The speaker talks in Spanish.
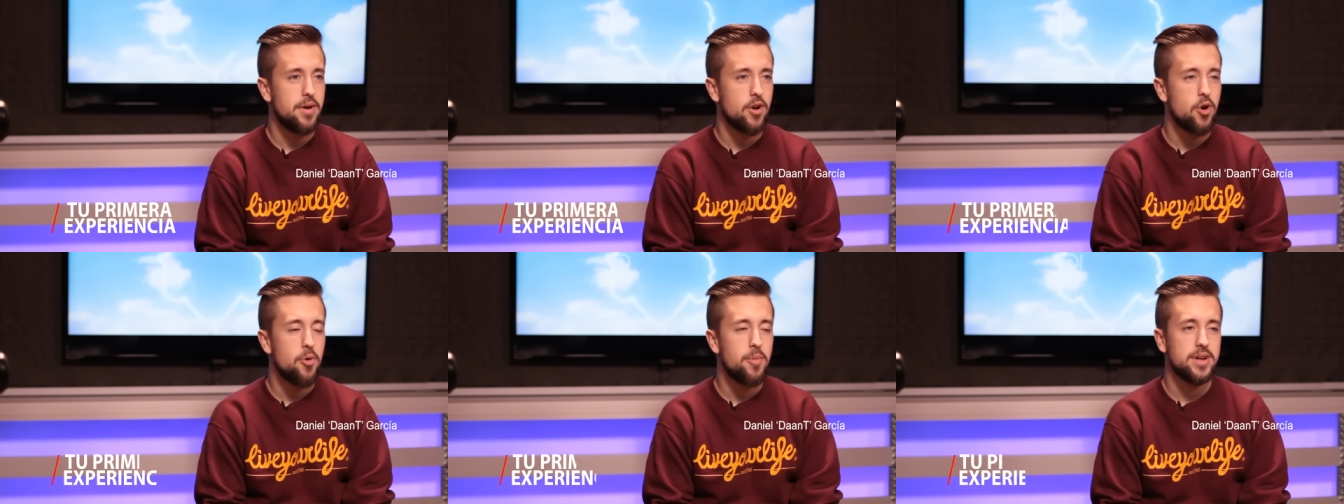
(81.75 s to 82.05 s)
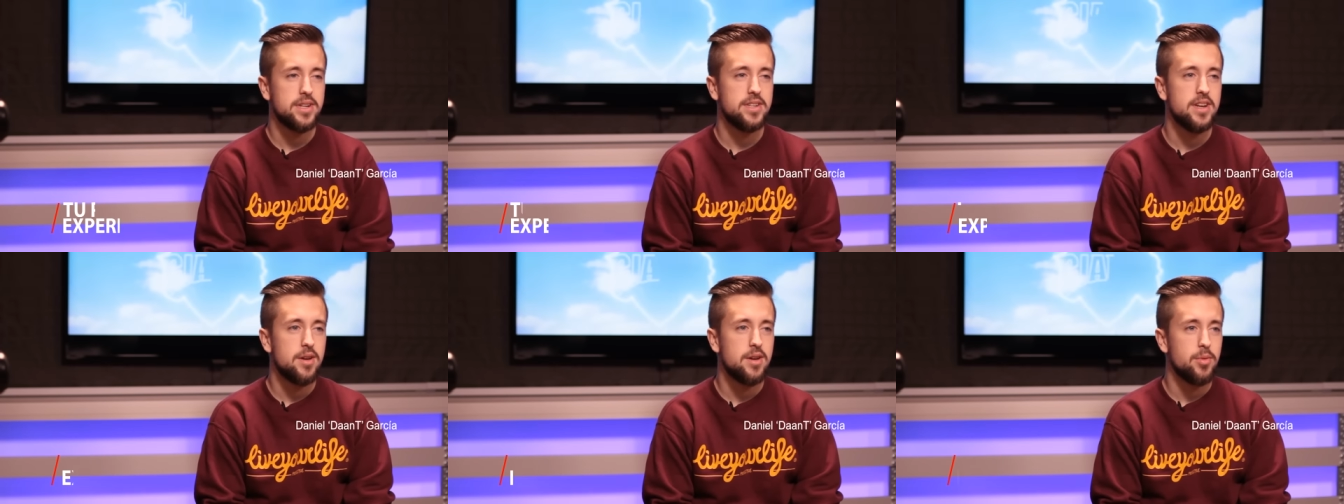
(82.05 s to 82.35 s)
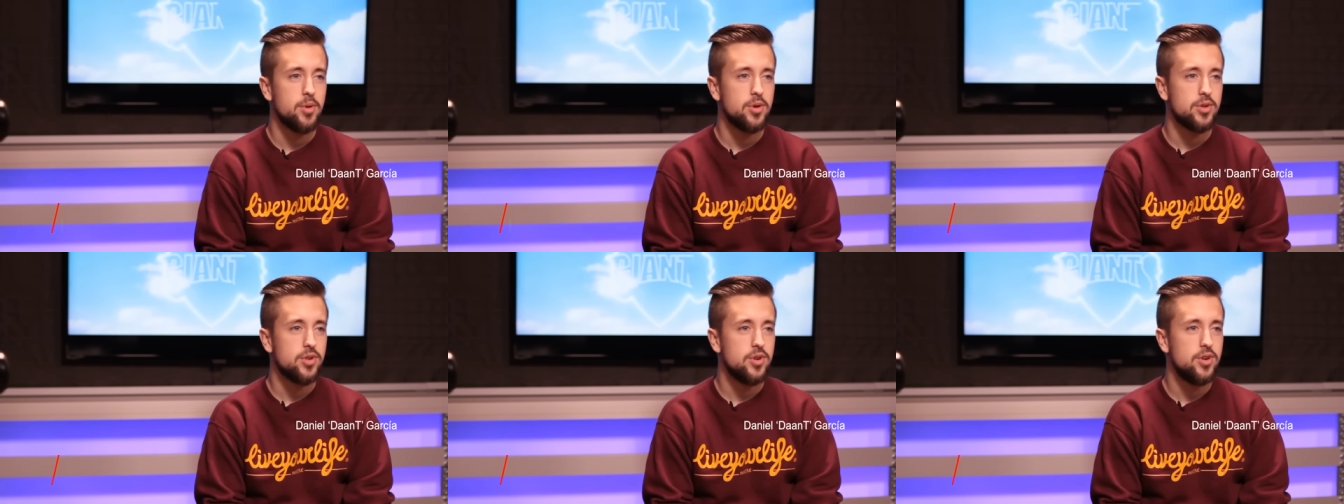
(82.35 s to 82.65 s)
algo más
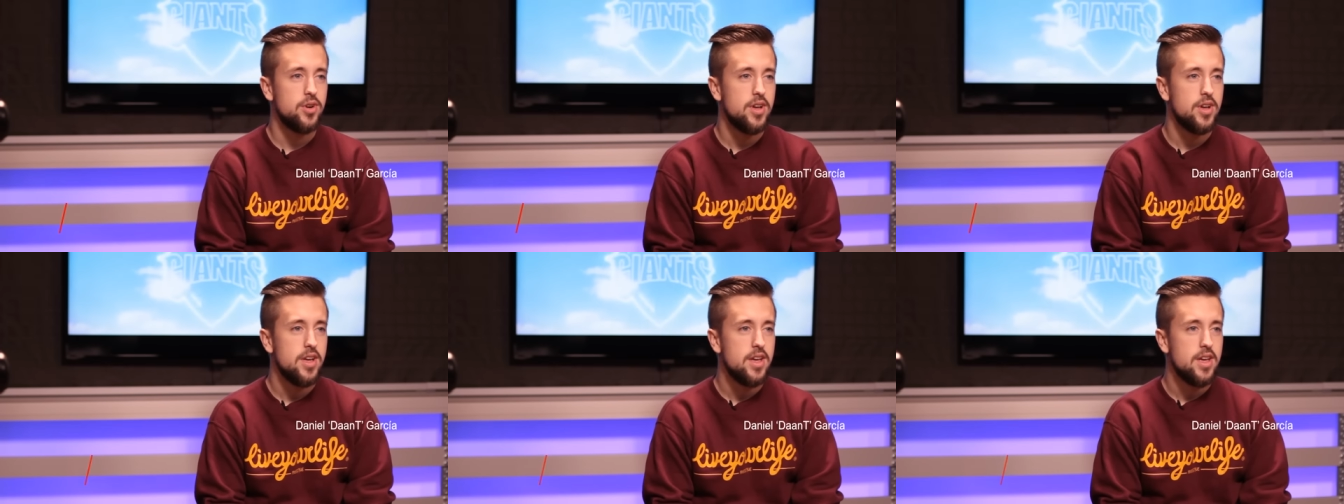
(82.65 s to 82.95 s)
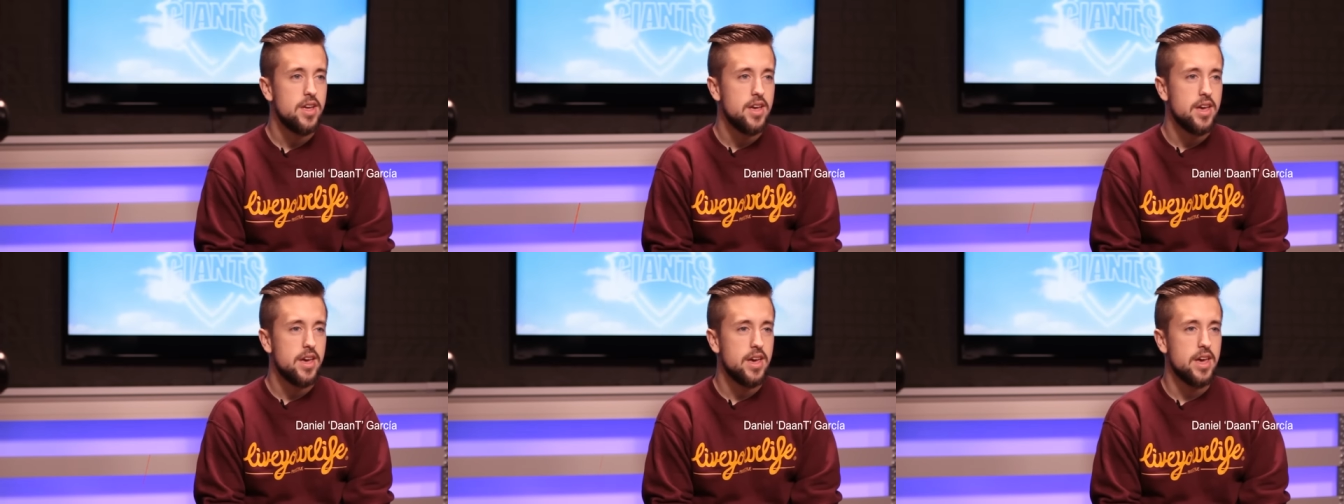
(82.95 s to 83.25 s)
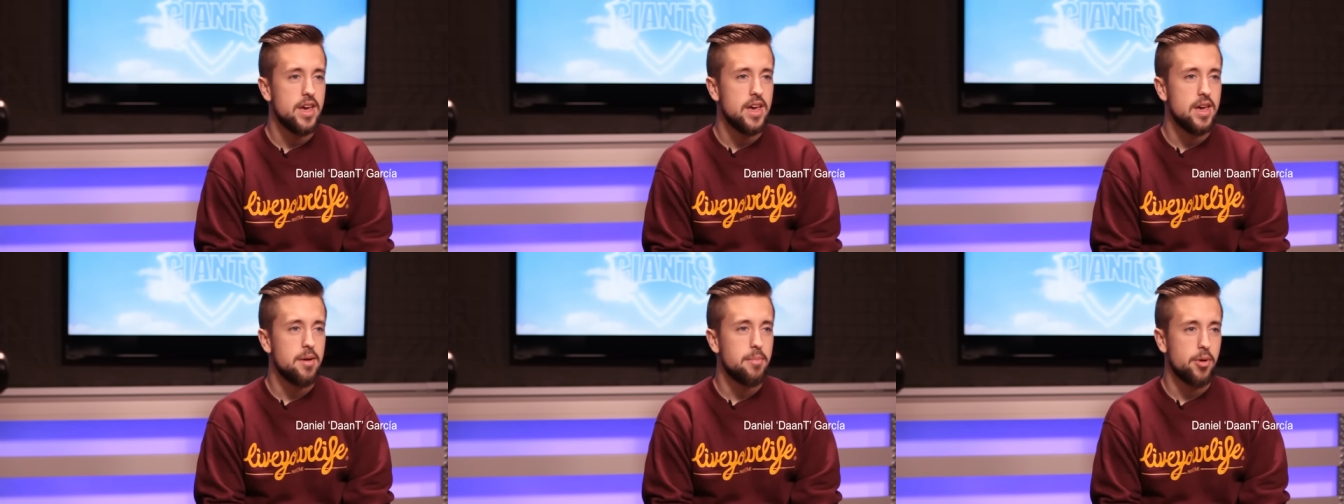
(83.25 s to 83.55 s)
nervioso,
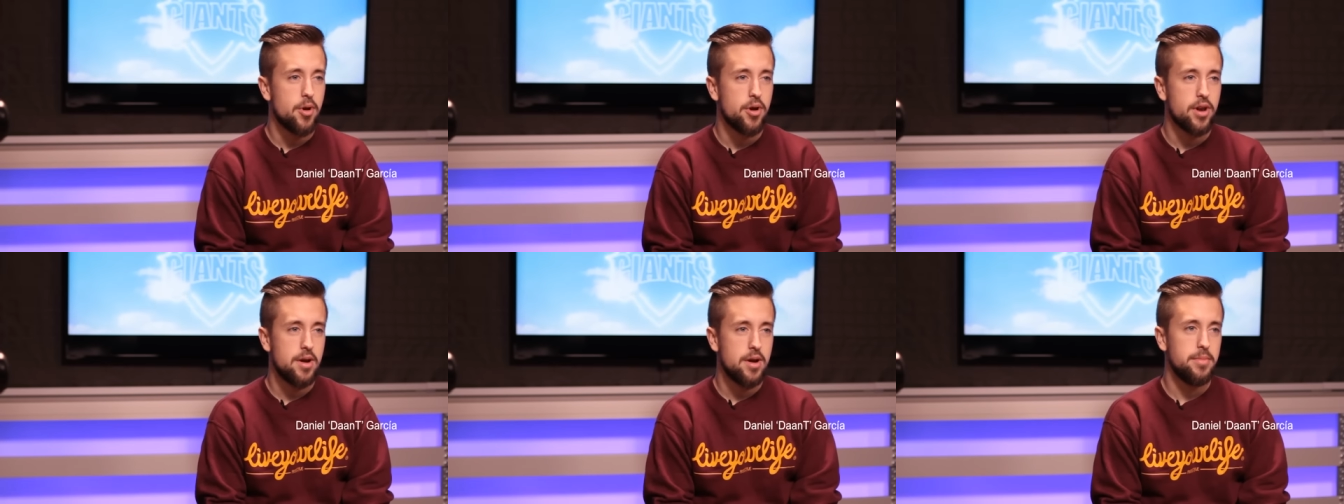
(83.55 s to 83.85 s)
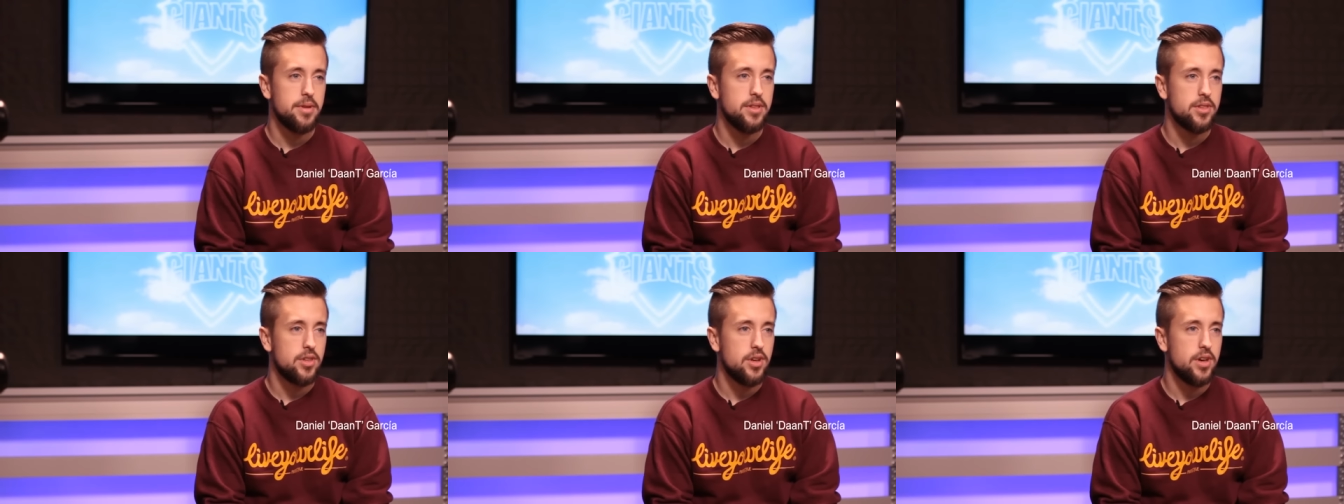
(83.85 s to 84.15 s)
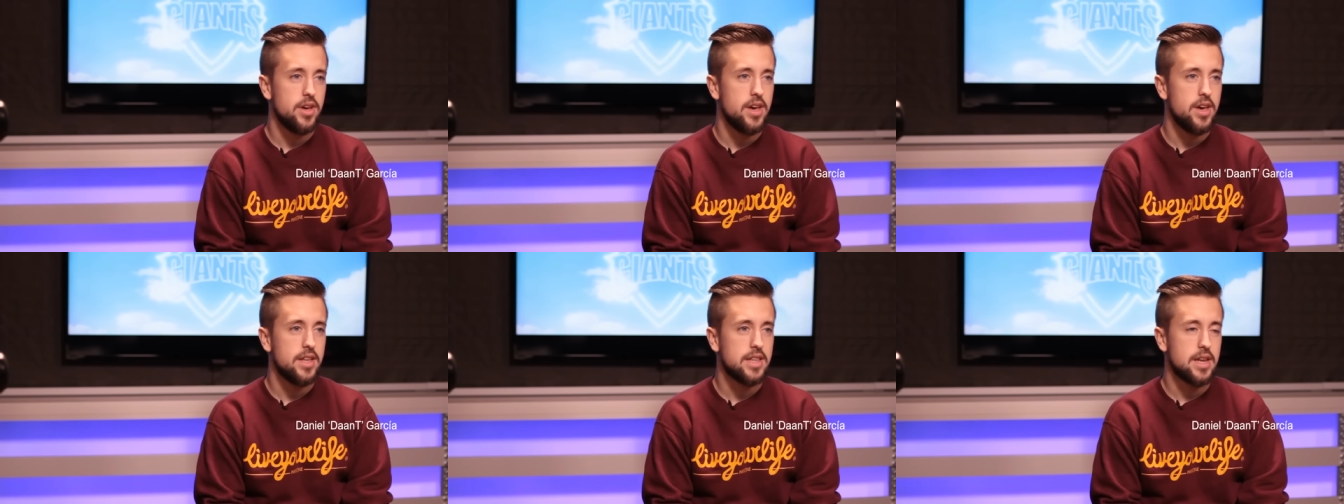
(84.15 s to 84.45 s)
eh, pero
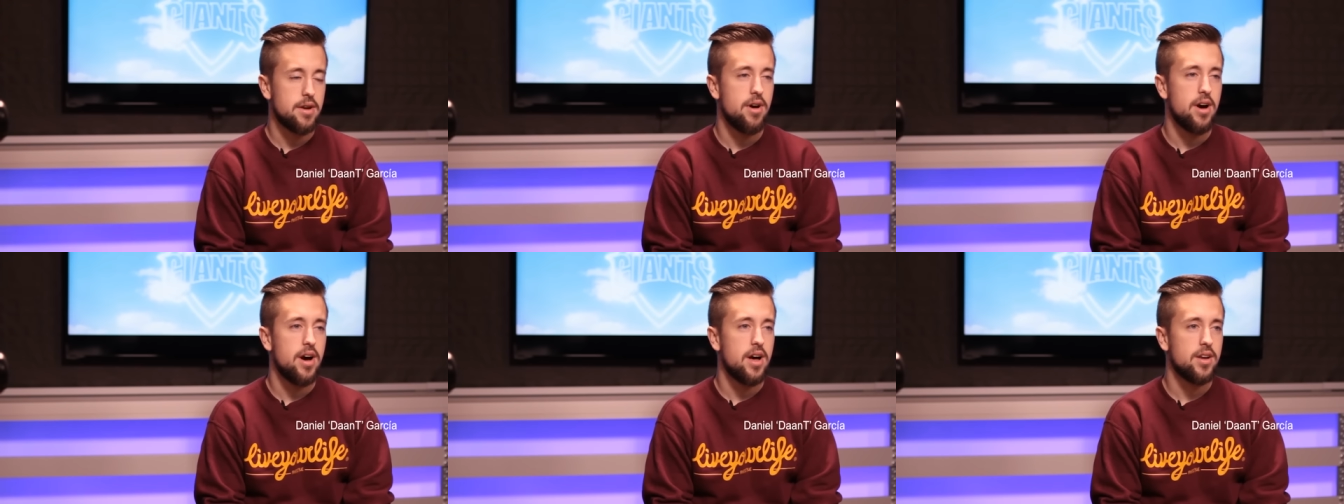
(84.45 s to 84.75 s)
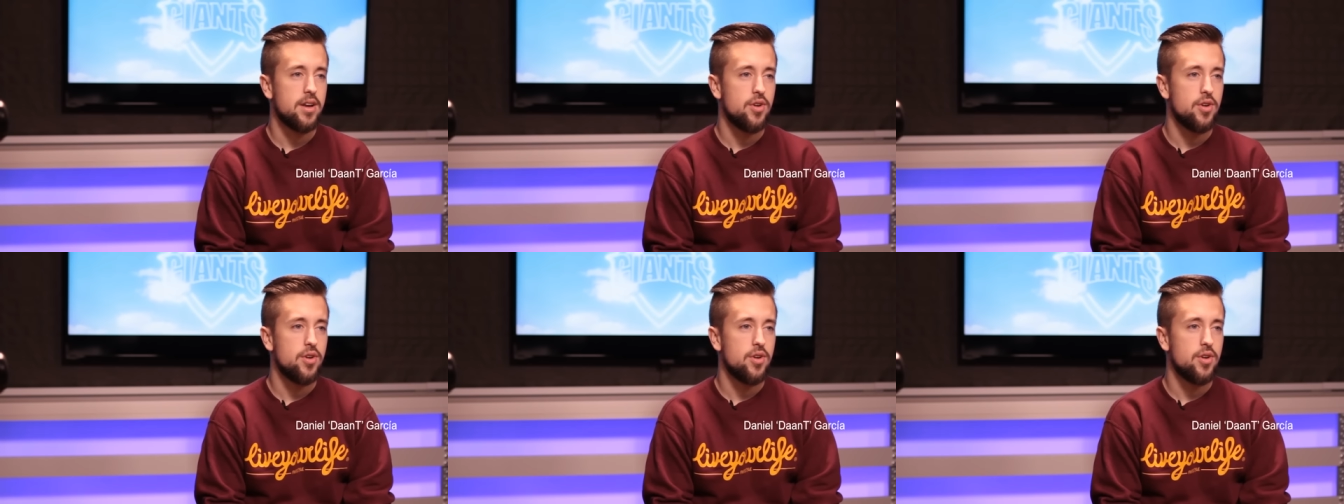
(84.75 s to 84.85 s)
realmente trabajar